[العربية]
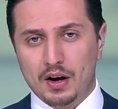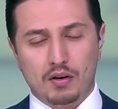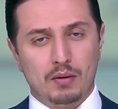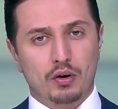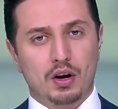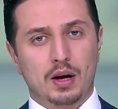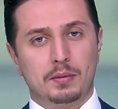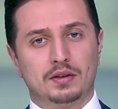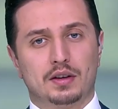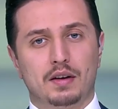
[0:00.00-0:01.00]
ومراقبة
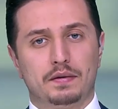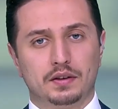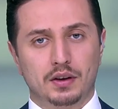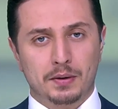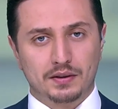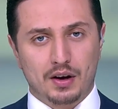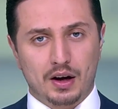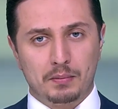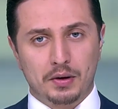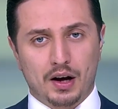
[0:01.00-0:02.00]
كافة
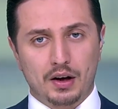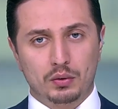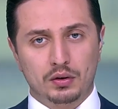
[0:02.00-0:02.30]
المطاعم من حيث